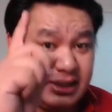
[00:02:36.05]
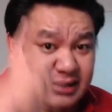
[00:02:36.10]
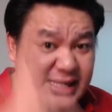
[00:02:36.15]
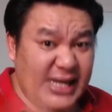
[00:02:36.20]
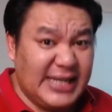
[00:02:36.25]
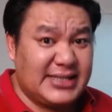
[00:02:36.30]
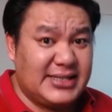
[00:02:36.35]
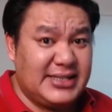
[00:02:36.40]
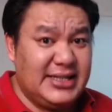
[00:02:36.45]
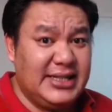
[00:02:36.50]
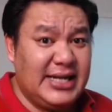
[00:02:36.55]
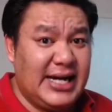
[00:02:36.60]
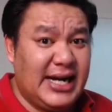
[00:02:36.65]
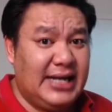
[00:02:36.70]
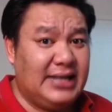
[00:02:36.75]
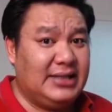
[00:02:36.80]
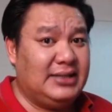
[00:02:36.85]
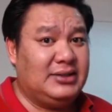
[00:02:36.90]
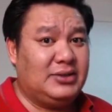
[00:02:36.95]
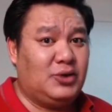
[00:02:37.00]
ติดเชื้อ
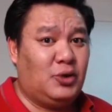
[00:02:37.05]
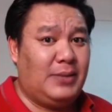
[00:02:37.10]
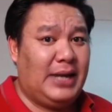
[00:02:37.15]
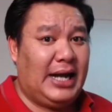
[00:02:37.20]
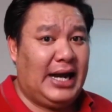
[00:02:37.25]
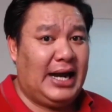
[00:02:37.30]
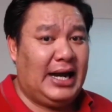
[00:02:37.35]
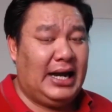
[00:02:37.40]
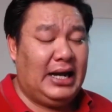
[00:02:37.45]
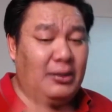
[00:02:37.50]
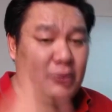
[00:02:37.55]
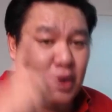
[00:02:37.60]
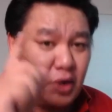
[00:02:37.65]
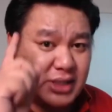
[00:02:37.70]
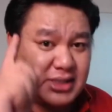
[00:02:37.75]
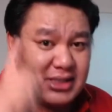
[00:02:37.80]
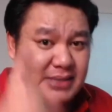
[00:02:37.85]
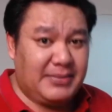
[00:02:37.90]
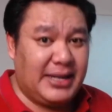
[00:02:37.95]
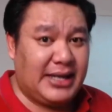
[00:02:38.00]
ถูกไหมฮะร้อ
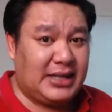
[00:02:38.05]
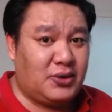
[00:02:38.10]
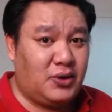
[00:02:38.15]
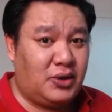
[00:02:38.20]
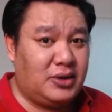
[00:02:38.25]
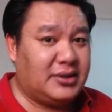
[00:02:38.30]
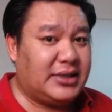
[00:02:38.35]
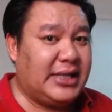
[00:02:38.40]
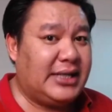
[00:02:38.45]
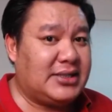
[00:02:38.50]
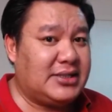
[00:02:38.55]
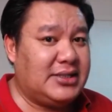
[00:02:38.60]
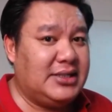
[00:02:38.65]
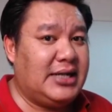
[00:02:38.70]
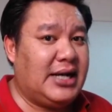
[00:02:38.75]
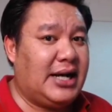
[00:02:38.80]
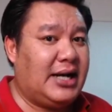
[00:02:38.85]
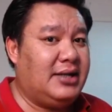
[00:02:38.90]
ยสิบเอ็ดคนติดเชื้อ